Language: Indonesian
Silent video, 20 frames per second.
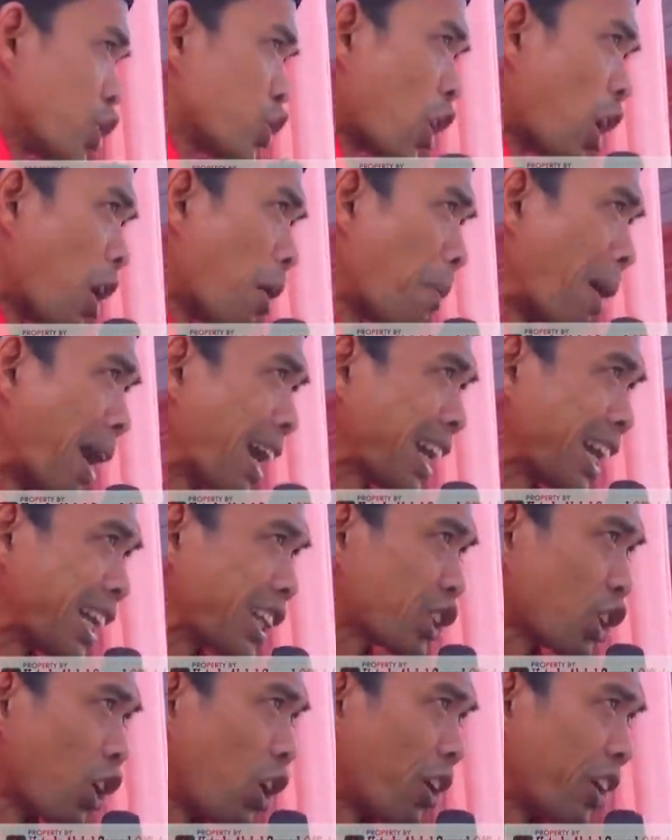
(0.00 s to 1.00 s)
Coba
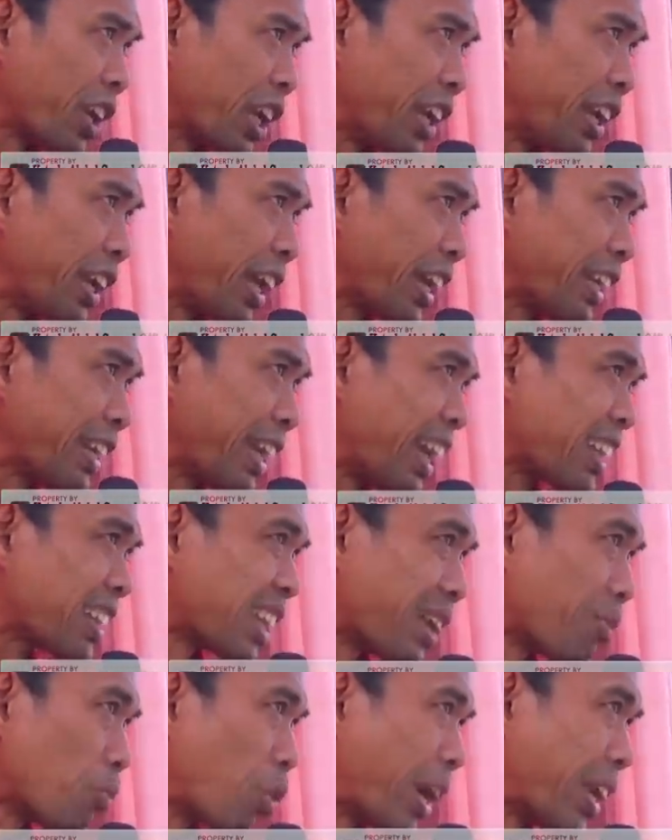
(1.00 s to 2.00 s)
ketok dindingnya
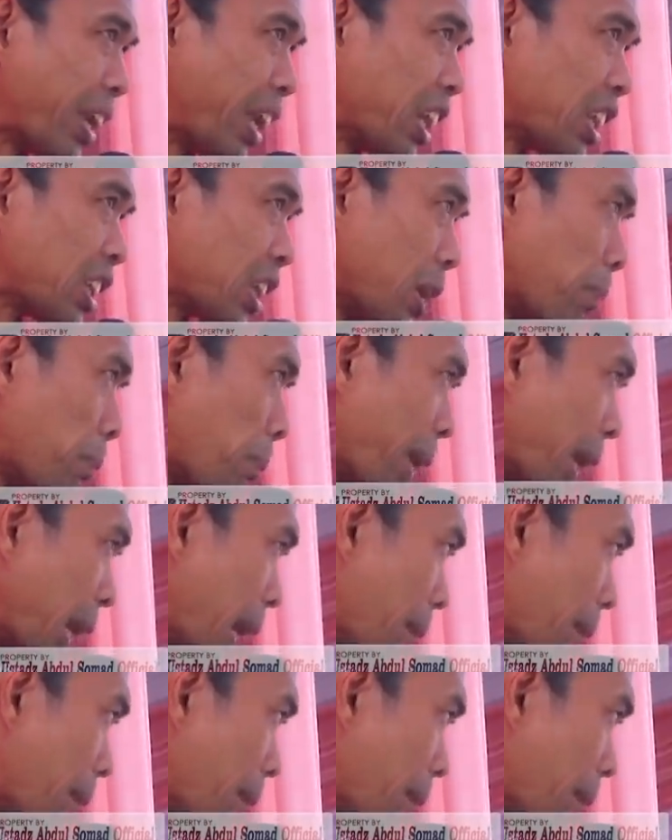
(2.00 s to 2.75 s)
terbuat dari triplek